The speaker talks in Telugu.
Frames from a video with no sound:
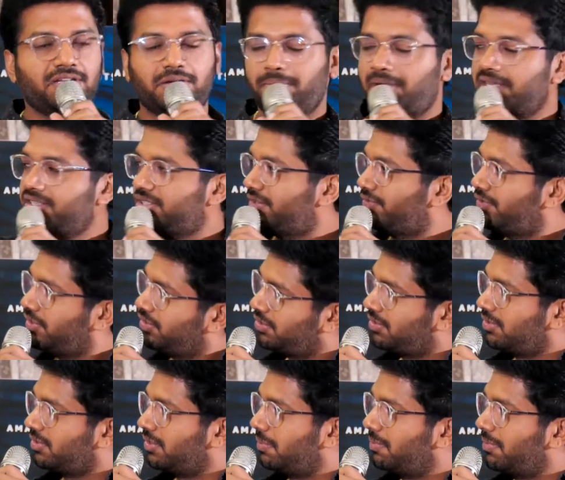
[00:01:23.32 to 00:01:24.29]
నీకు మంచి
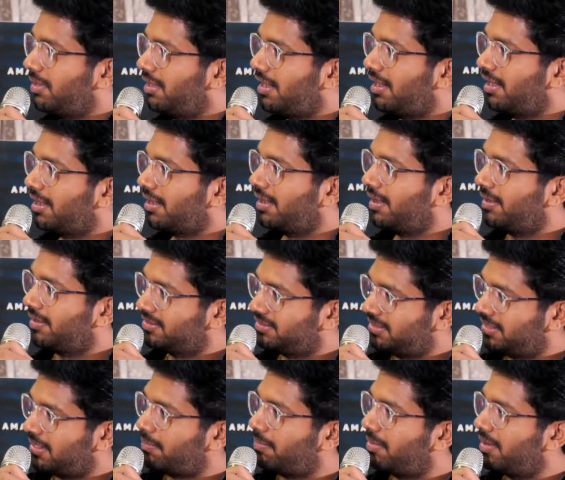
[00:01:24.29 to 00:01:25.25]
ఫ్యూచర్ ఉందమ్మా అలాగే
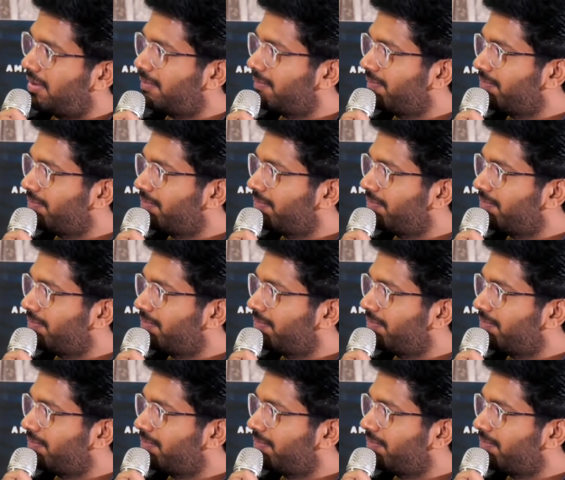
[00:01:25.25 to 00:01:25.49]
చిన్నబ్బా